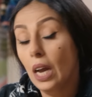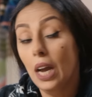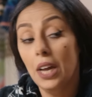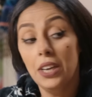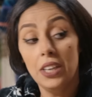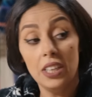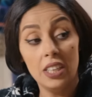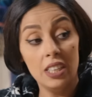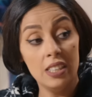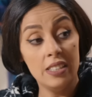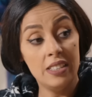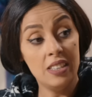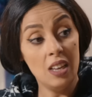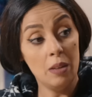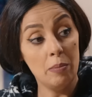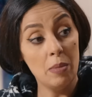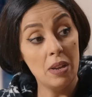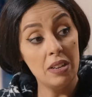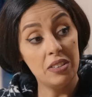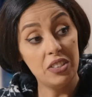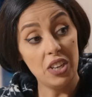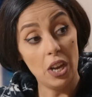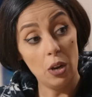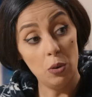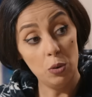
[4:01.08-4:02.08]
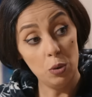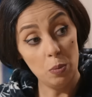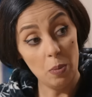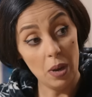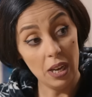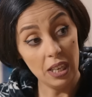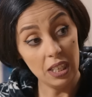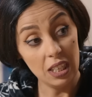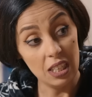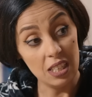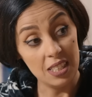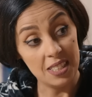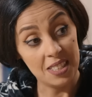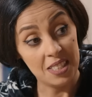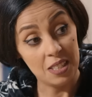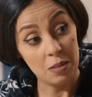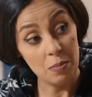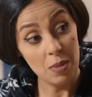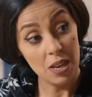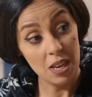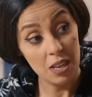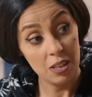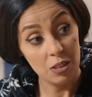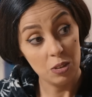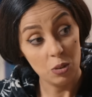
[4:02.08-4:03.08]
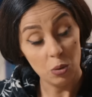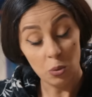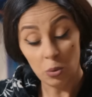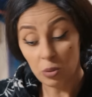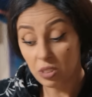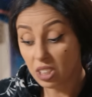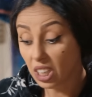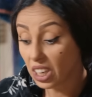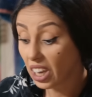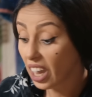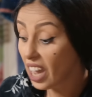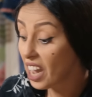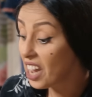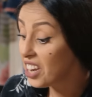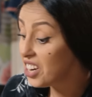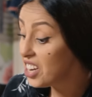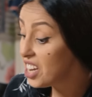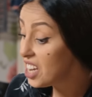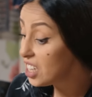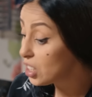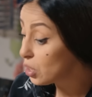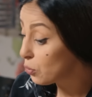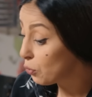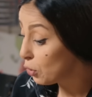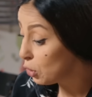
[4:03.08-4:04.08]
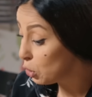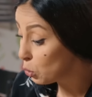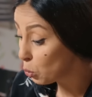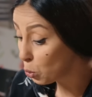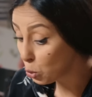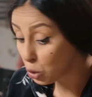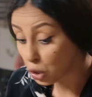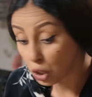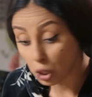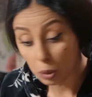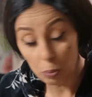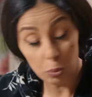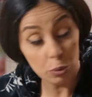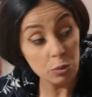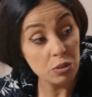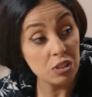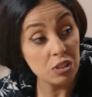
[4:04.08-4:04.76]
انا قلت زعما نتعاون معاك على الزمان وندير قناه في اليوتيوب